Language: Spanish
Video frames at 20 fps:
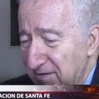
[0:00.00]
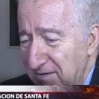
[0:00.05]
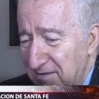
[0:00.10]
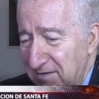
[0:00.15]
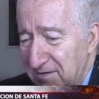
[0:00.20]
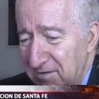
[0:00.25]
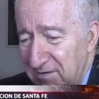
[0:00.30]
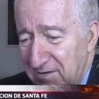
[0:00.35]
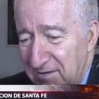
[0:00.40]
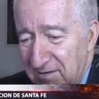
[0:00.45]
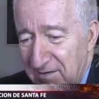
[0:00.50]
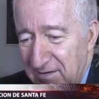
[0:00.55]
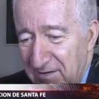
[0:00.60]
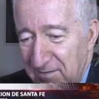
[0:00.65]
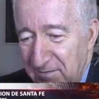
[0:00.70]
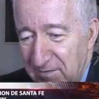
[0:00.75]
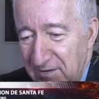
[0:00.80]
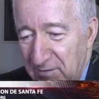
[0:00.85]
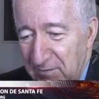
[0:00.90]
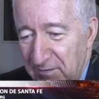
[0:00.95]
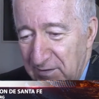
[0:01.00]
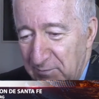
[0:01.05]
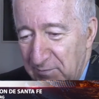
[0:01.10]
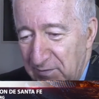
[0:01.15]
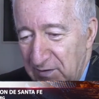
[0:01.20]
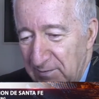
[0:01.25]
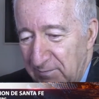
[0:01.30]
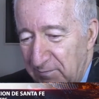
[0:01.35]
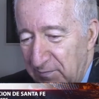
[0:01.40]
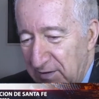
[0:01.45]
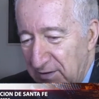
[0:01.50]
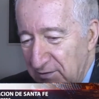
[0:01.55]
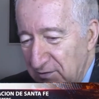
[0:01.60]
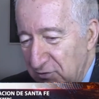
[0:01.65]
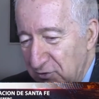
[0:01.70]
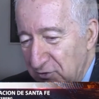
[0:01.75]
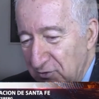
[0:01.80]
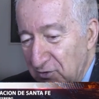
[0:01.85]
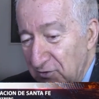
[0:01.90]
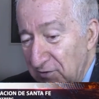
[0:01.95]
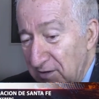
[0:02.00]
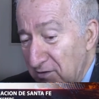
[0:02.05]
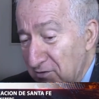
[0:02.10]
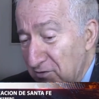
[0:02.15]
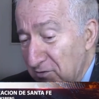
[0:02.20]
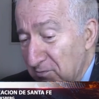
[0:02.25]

eh, eh, personas